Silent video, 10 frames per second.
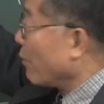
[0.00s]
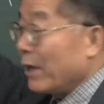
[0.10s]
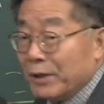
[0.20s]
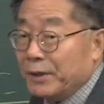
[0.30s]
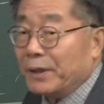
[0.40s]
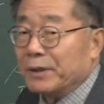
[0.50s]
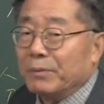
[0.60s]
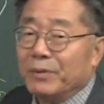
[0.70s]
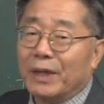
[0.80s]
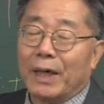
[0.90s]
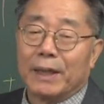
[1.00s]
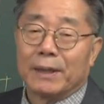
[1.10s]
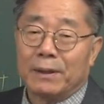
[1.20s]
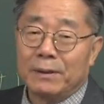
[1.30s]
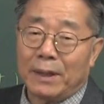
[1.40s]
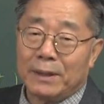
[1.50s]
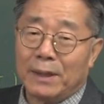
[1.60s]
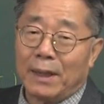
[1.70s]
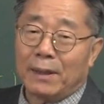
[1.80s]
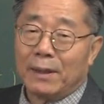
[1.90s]
관련이 되는 겁니다. 근데
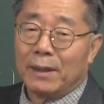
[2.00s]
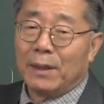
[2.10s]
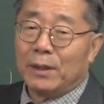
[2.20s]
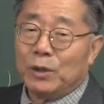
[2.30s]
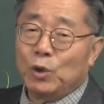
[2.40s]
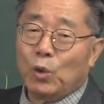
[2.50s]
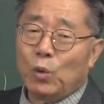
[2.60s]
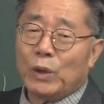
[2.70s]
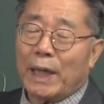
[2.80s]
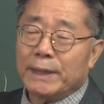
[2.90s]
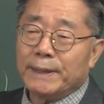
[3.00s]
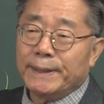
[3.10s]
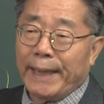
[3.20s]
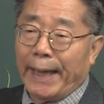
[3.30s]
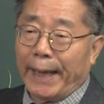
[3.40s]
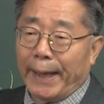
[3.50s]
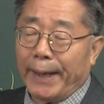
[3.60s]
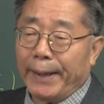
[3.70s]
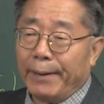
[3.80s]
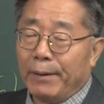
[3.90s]
이게 이용은
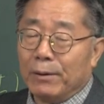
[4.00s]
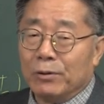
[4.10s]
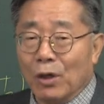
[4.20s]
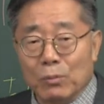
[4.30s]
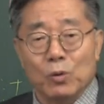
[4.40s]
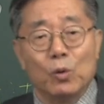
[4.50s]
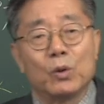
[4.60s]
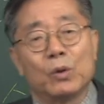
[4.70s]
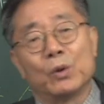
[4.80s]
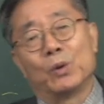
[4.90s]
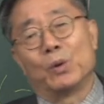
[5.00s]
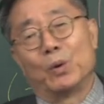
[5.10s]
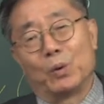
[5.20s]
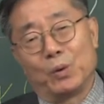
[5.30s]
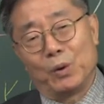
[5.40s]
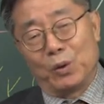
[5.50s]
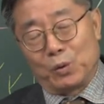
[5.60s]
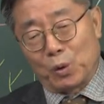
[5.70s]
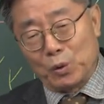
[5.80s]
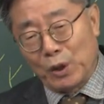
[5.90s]
하는데 너무 그
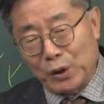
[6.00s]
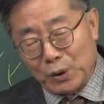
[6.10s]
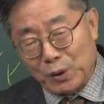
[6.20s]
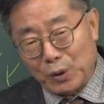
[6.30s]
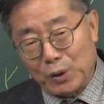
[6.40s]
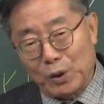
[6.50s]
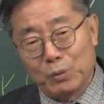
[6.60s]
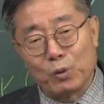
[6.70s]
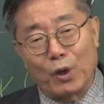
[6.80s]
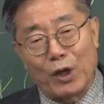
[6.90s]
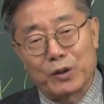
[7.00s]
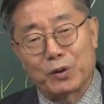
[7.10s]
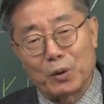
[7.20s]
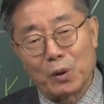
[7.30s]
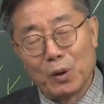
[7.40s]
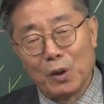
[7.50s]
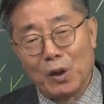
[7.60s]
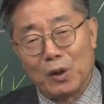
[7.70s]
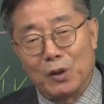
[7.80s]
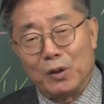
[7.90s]
이 존재를 이분화해서
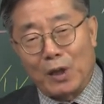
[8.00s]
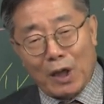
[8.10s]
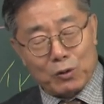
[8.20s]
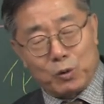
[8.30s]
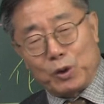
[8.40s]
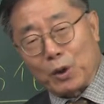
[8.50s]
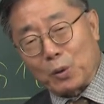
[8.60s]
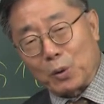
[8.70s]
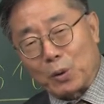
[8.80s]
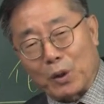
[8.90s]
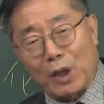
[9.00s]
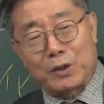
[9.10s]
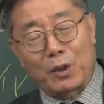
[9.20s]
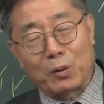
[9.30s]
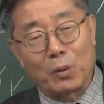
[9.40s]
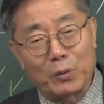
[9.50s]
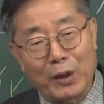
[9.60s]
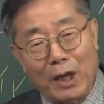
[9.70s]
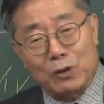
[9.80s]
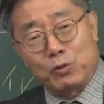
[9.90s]
내가 주체고 객체고
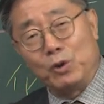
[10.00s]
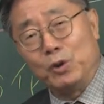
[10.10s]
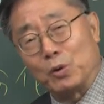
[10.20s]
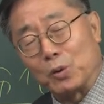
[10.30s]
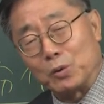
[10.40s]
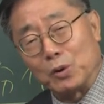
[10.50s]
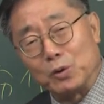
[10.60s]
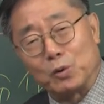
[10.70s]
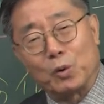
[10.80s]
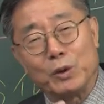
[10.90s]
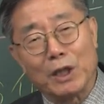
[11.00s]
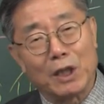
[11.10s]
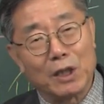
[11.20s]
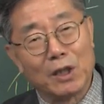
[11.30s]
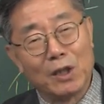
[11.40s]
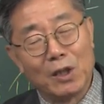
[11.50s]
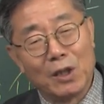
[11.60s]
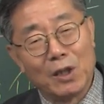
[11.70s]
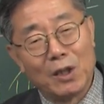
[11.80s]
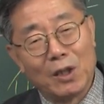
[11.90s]
내가 주인이고 너는 종이야.
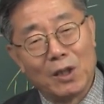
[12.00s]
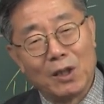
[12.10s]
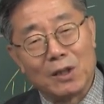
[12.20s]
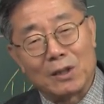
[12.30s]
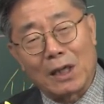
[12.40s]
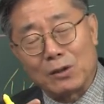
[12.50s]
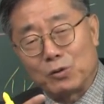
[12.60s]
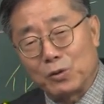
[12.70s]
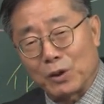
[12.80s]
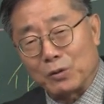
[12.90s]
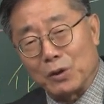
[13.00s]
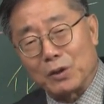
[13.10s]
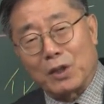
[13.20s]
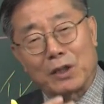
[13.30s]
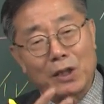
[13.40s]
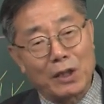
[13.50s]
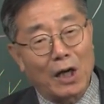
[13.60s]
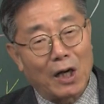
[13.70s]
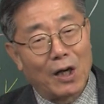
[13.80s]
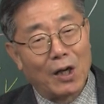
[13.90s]
나는 주체고 너는 객체야.